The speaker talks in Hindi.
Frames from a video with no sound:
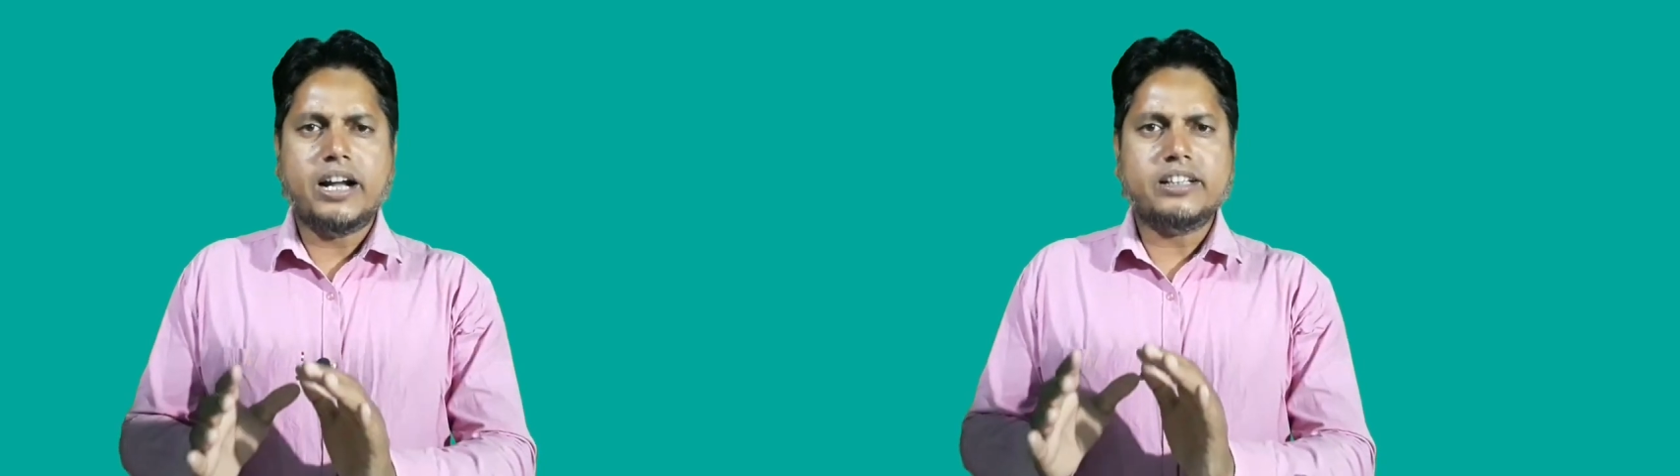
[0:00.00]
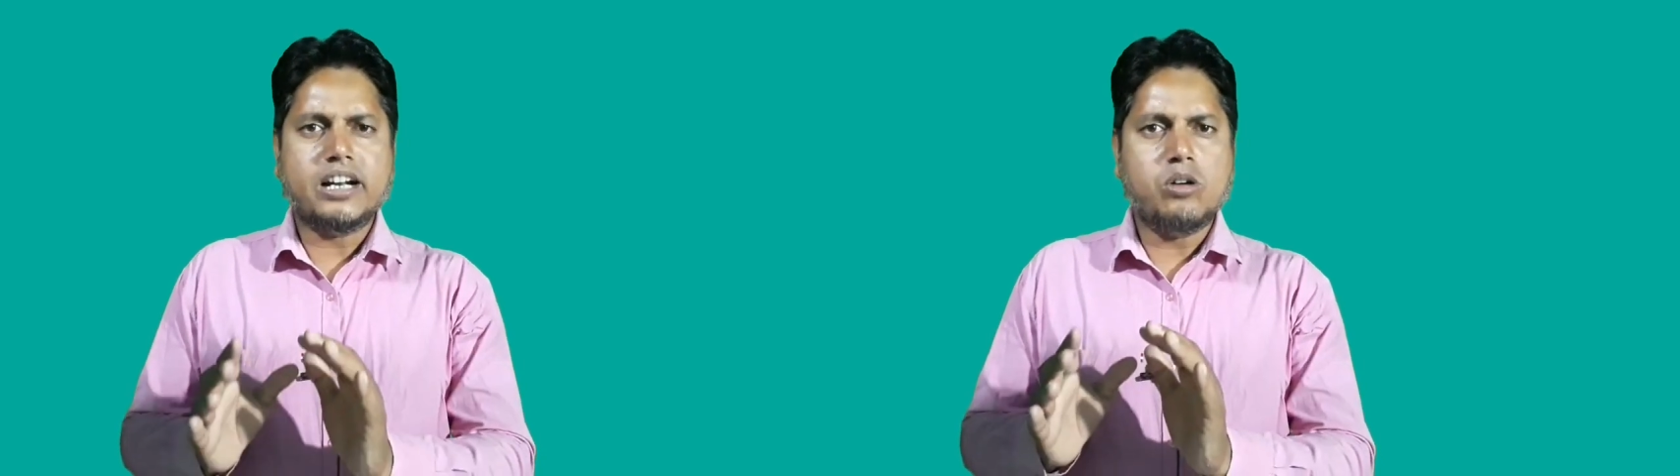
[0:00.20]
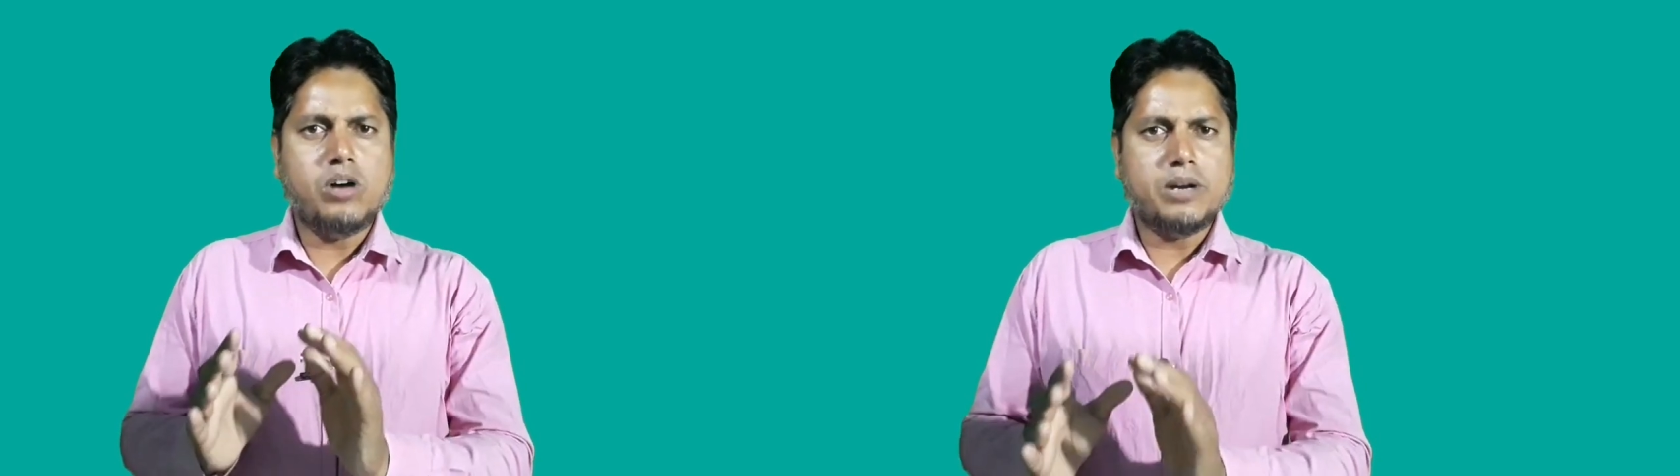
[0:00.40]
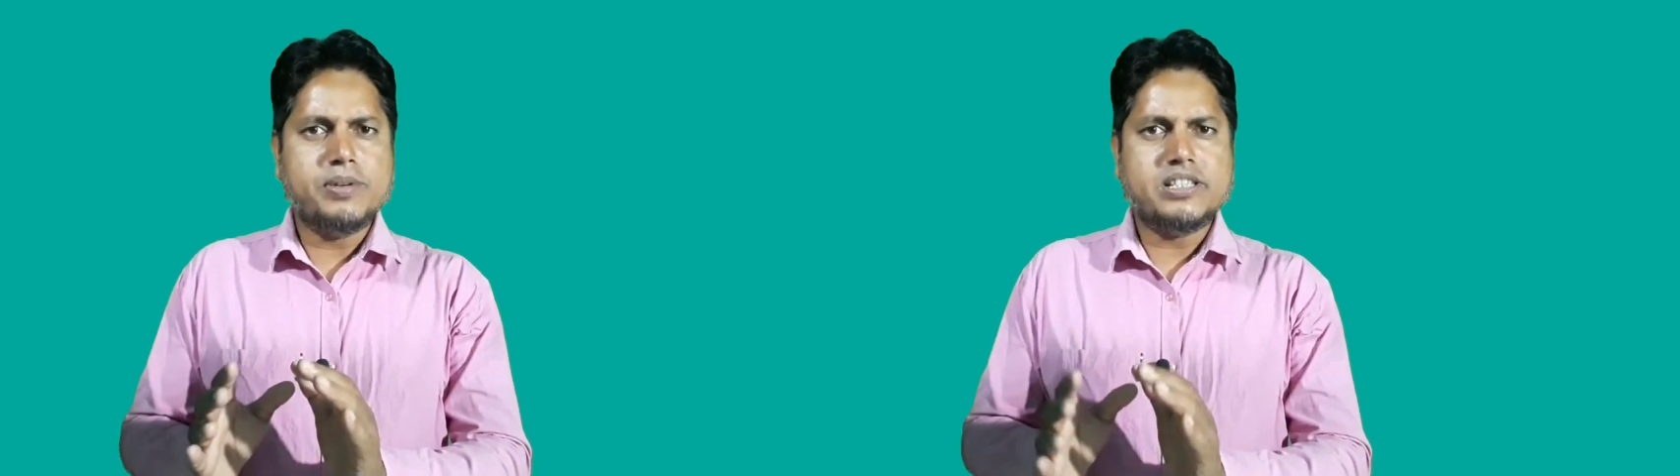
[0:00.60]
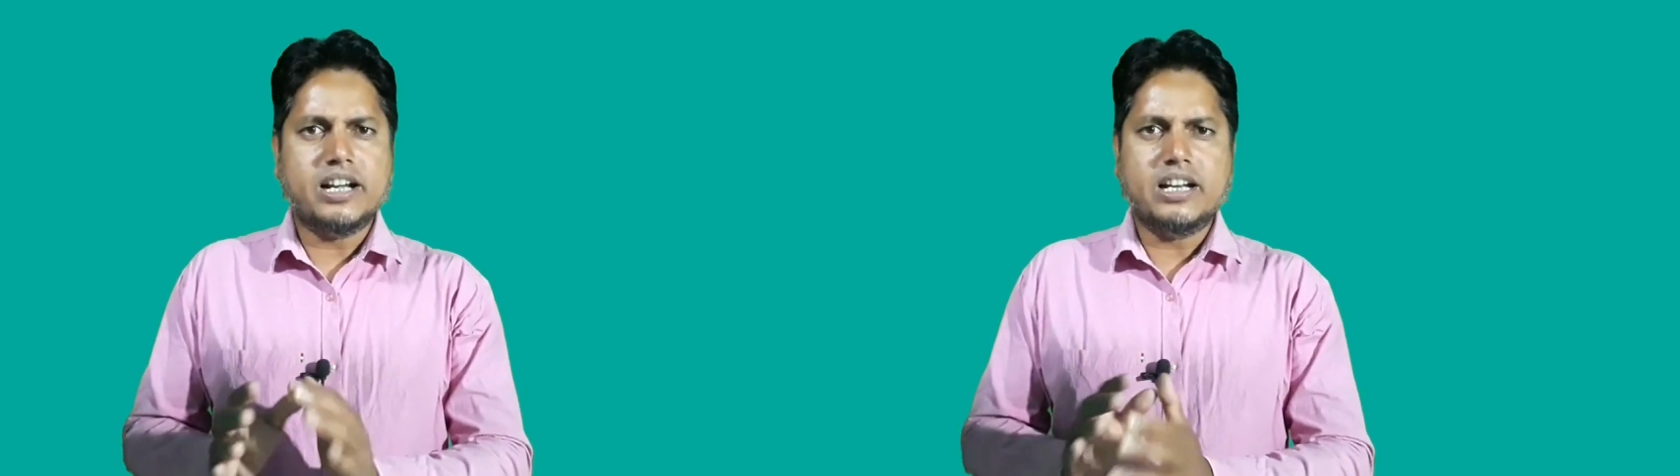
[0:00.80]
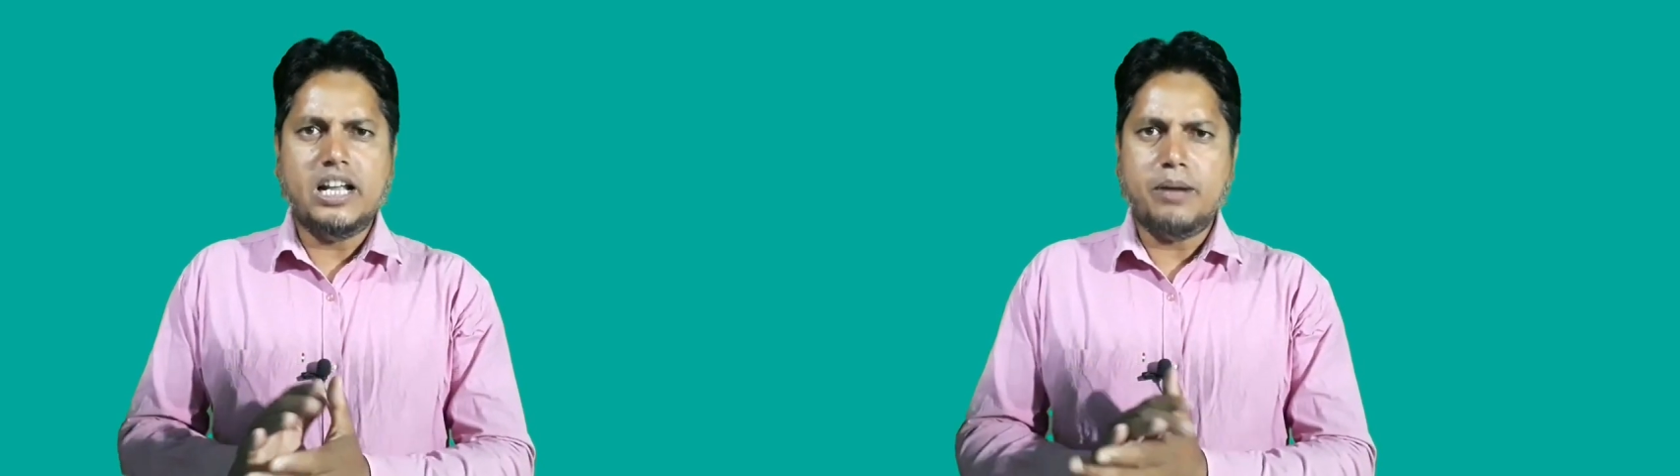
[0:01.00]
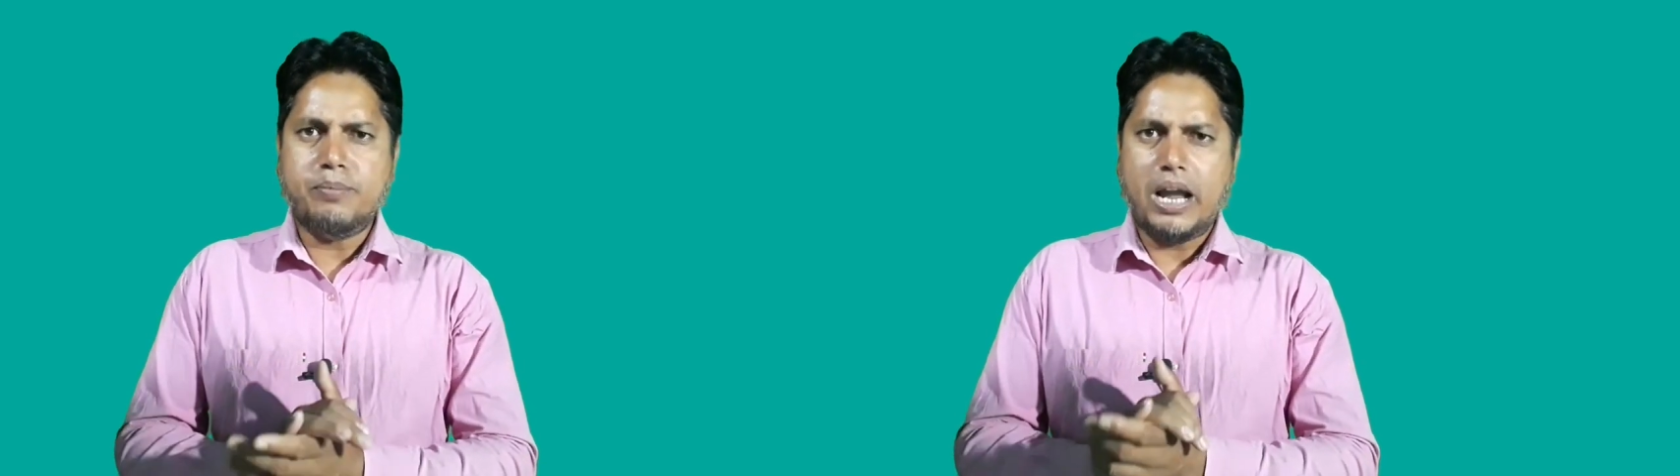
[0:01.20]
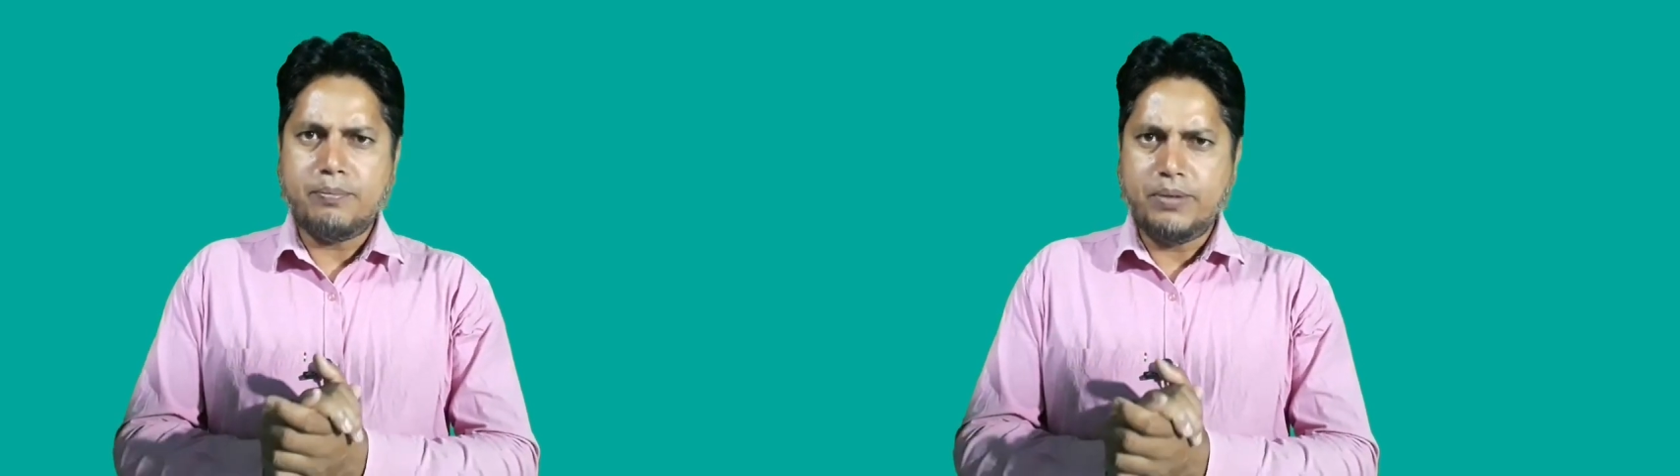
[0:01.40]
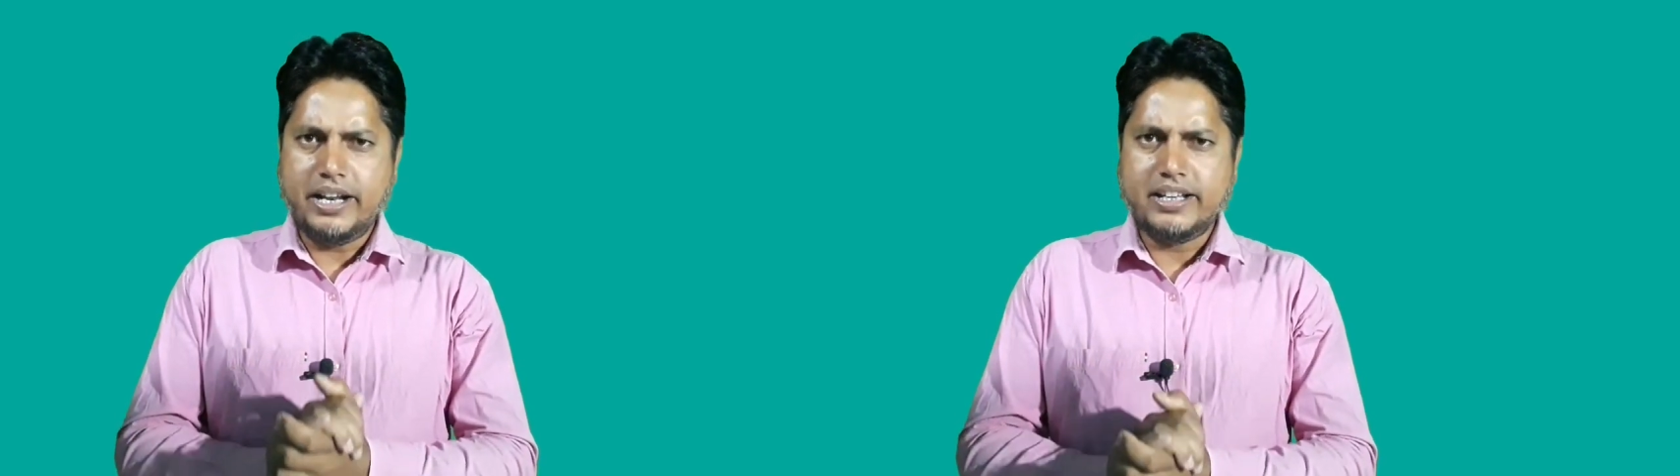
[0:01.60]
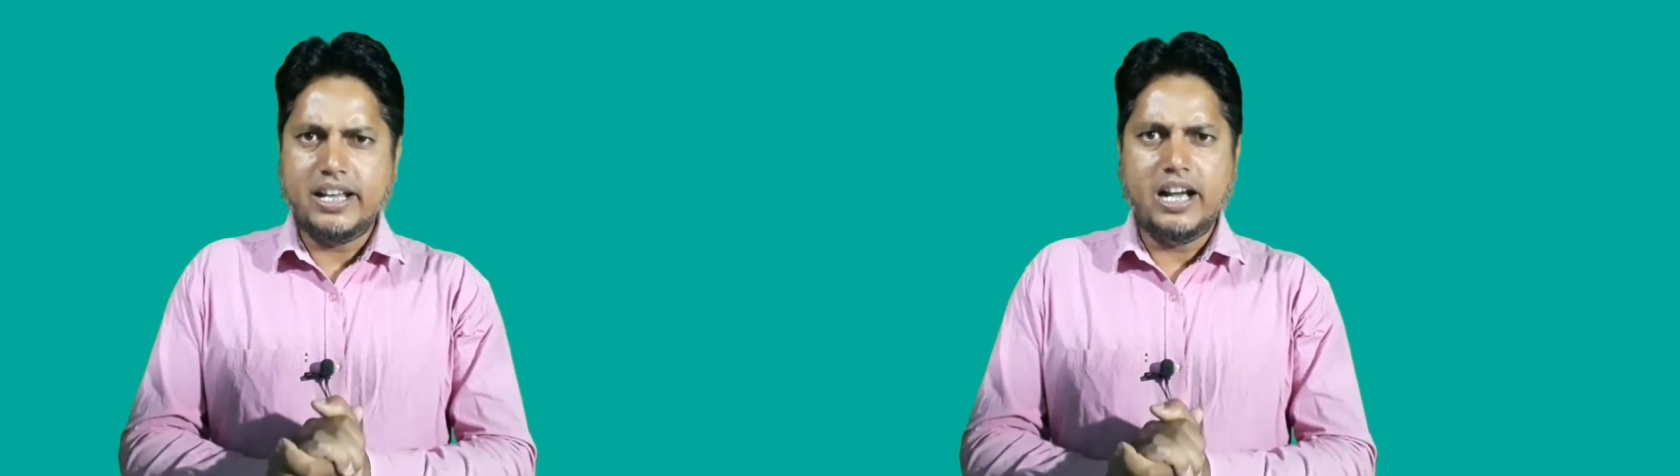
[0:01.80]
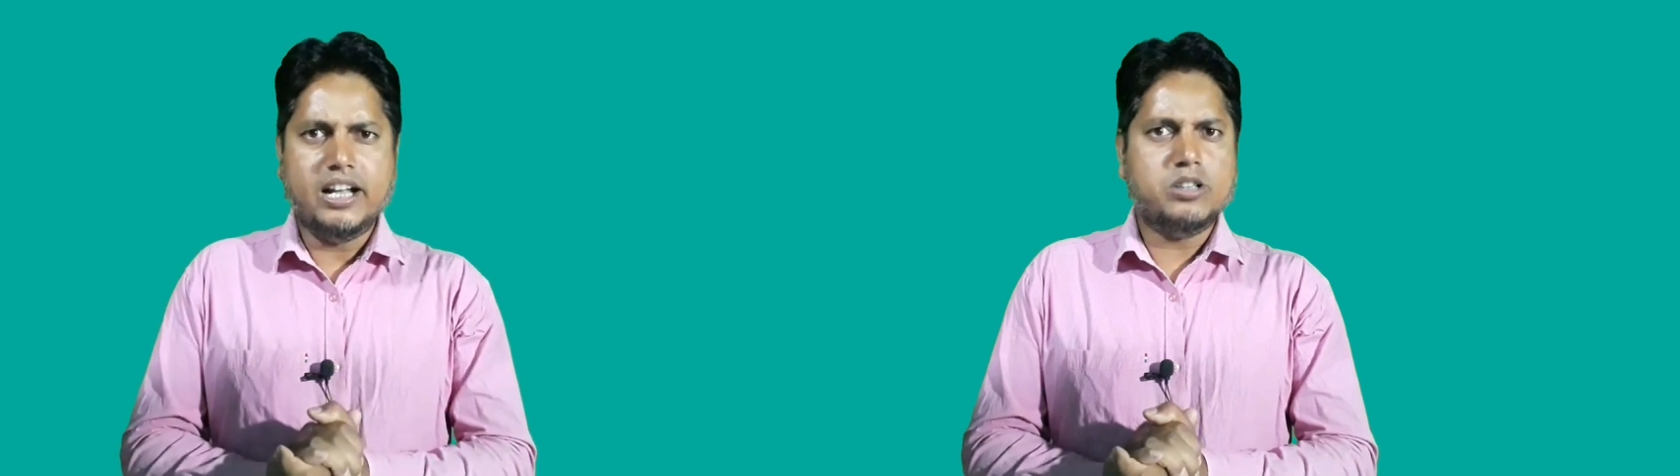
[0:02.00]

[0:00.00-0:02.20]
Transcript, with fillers: कातर का वर्क वीज़ा के लिए आप अप्लाई किया है